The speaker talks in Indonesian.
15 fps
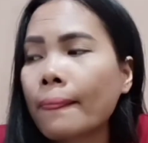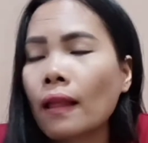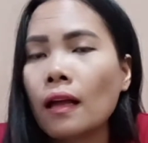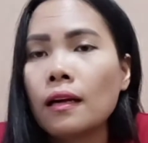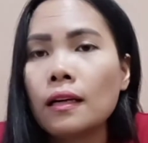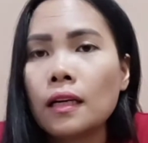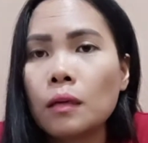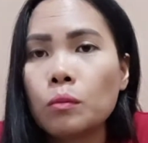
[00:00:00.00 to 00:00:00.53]

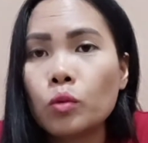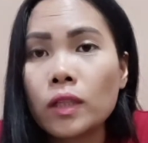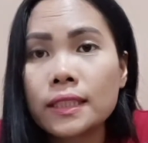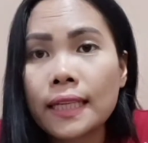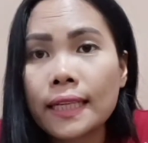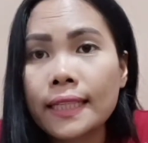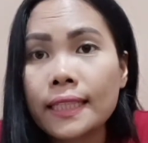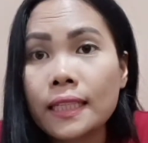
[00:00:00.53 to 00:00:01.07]
uh,
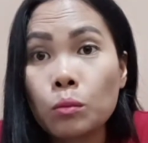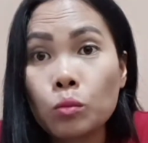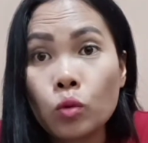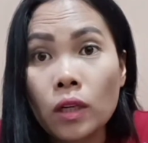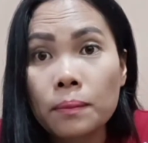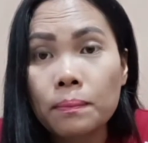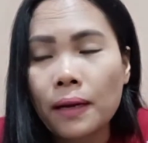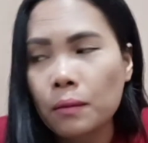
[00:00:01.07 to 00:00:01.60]
buat saya dan
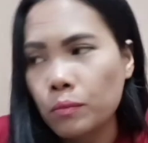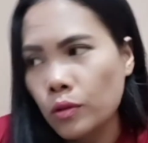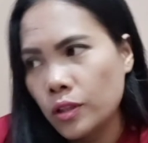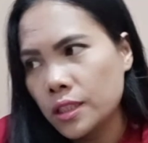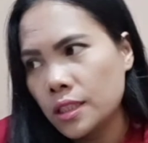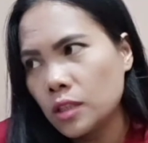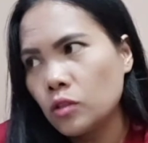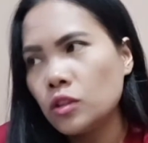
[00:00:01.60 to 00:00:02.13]
buat Pak
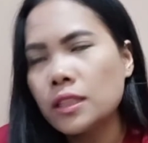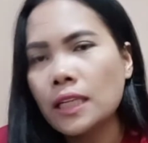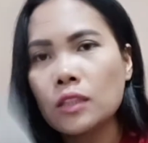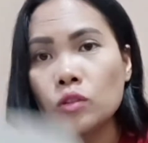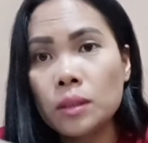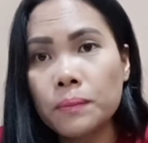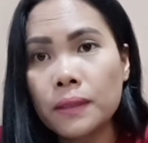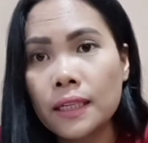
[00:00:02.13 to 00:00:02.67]
Bos. Itu
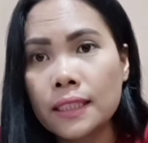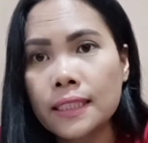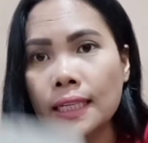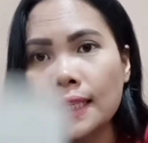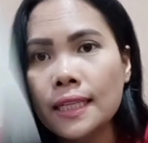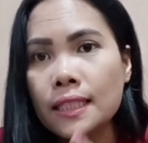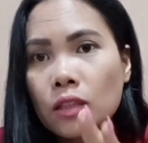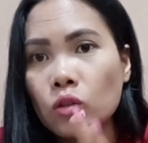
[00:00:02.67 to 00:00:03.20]
satu dipegang
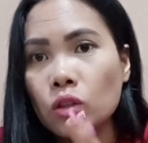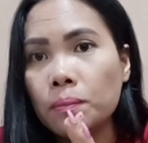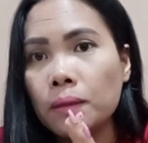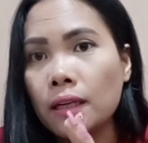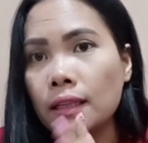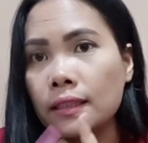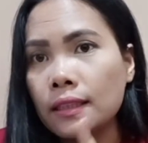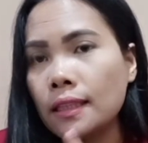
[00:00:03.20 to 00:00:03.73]
saya, satu
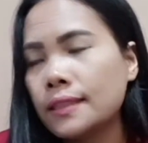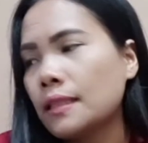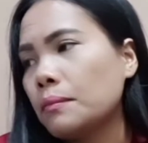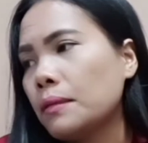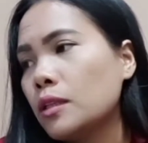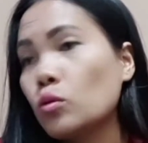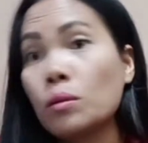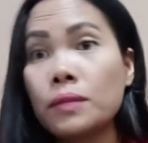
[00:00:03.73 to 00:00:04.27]
dipegangnya
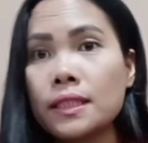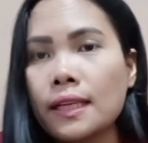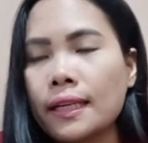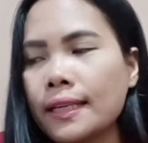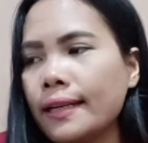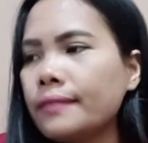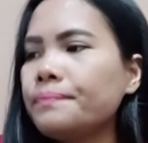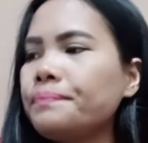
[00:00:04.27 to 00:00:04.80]
sama suami
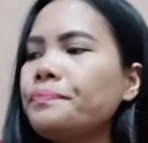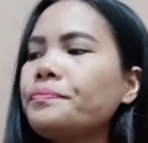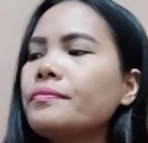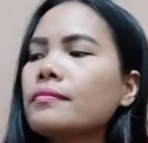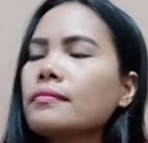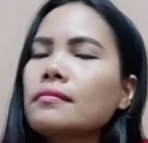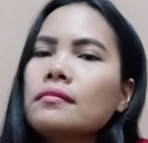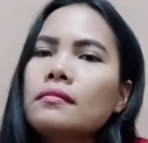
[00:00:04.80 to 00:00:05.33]
saya.
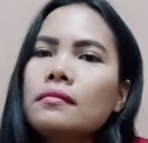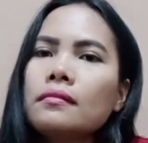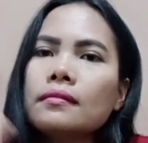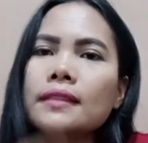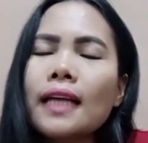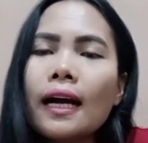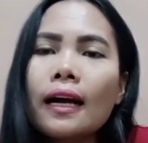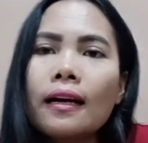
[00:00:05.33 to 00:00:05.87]

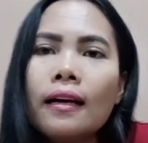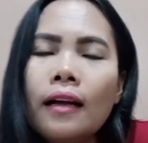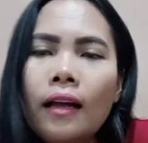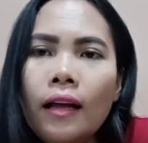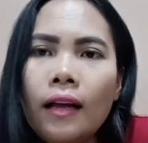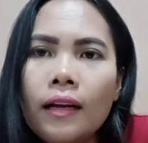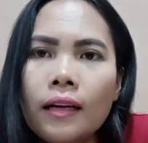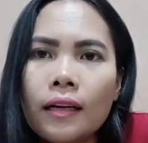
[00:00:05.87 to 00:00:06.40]
Nah,
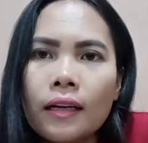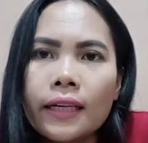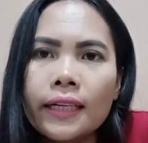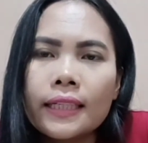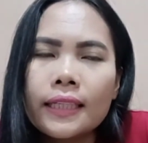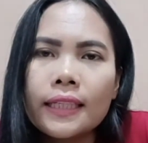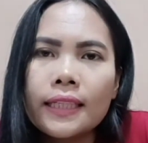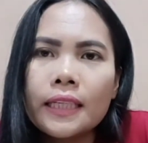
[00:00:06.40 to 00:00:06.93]

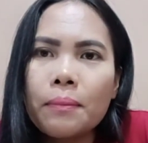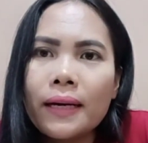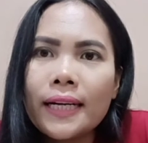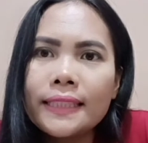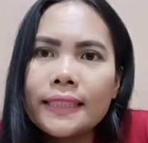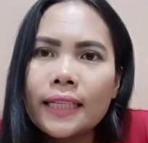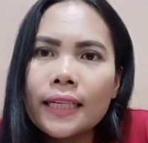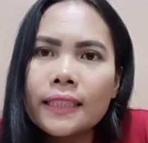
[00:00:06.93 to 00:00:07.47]
e,
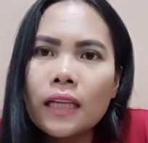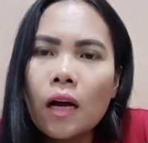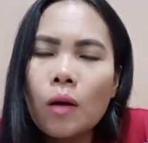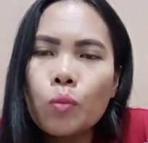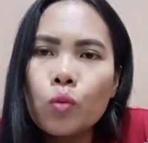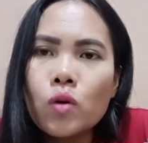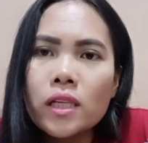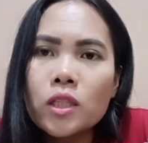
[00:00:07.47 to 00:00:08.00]
gimana caranya
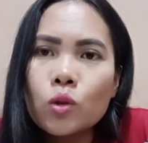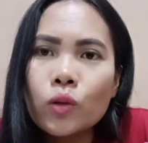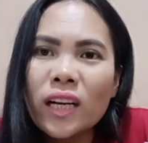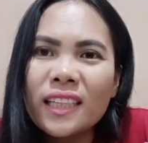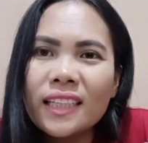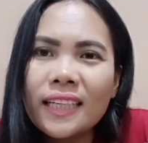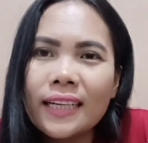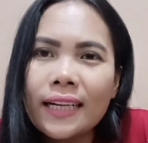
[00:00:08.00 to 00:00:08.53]
buat
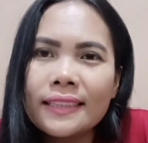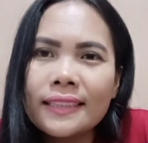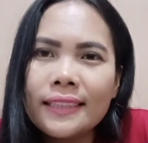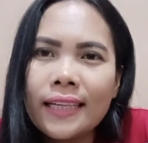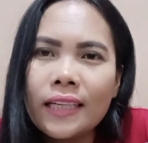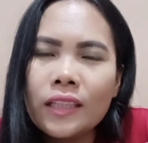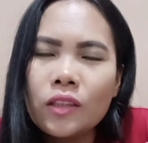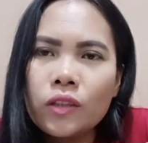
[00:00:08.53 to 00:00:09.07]
surat nikah
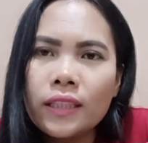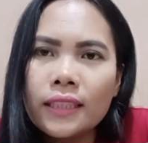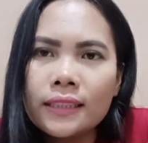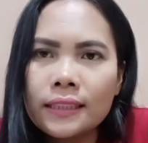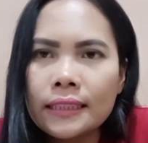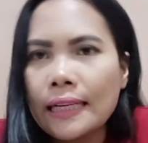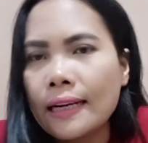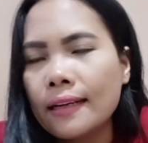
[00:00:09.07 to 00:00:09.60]
di
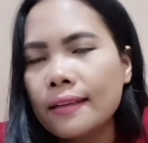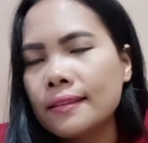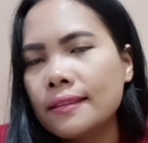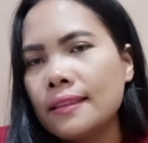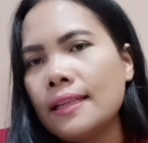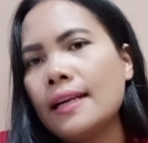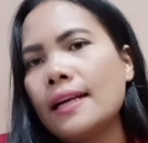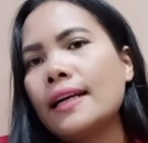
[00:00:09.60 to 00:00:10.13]
Indonesia?
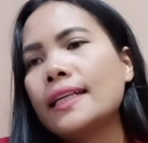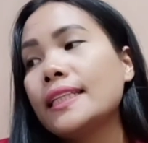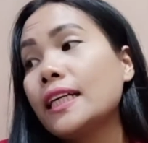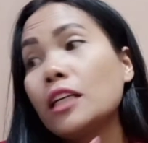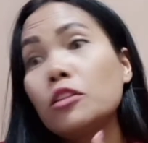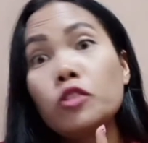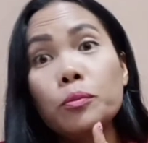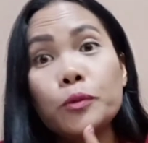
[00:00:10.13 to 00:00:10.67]
Nah,
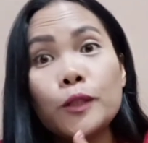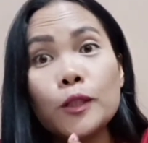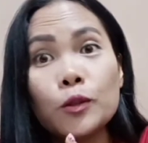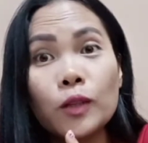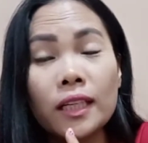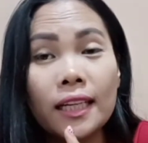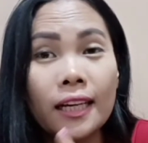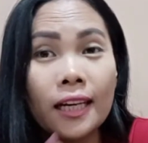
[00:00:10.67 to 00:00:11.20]
kita kan udah punya
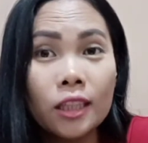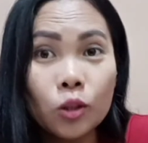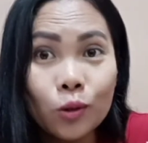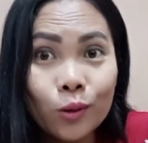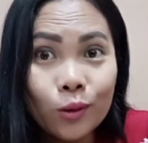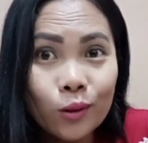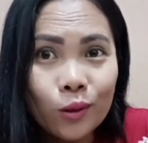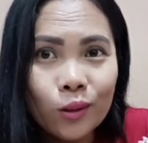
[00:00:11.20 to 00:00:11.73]
surat nikah
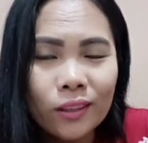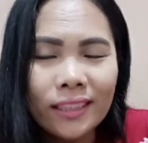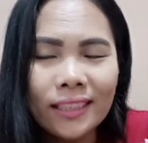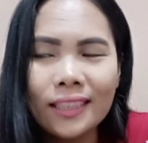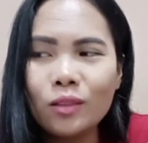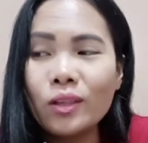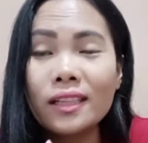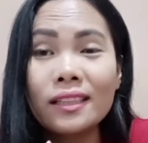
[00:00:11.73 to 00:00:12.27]
tuh
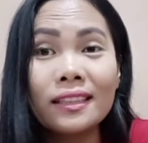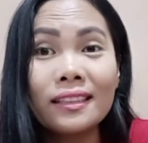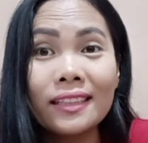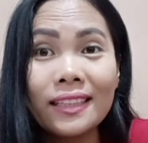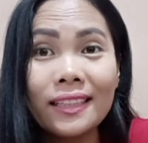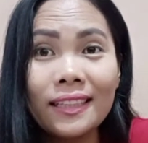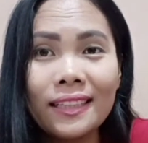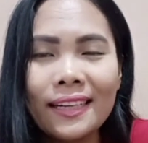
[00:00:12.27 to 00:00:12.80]
di luar
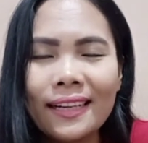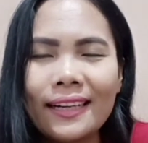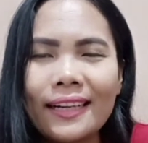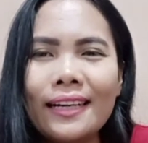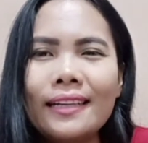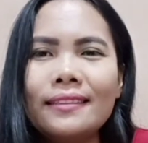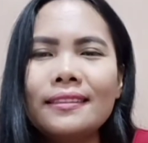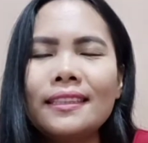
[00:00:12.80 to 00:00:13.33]
negeri ya
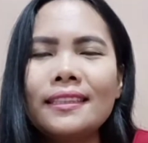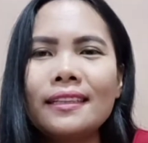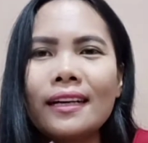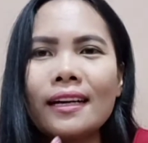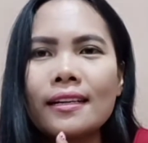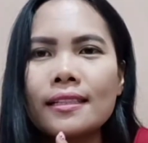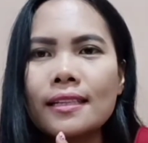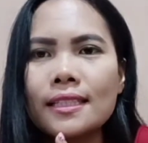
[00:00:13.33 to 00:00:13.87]
kan, di
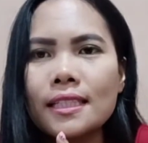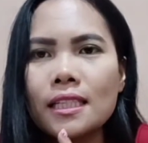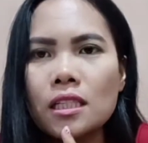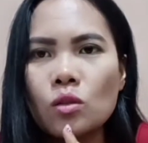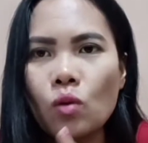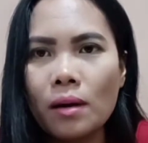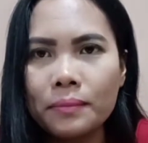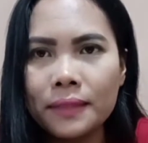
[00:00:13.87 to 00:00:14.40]
negaranya sih
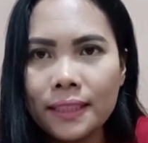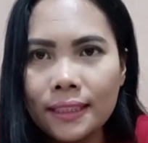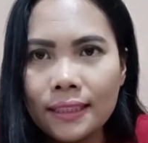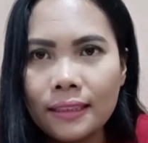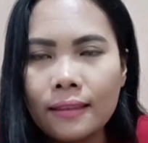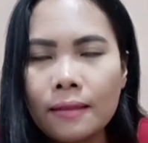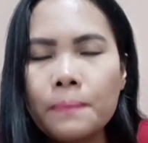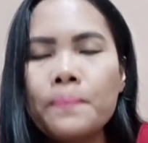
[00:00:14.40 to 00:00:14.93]
suami.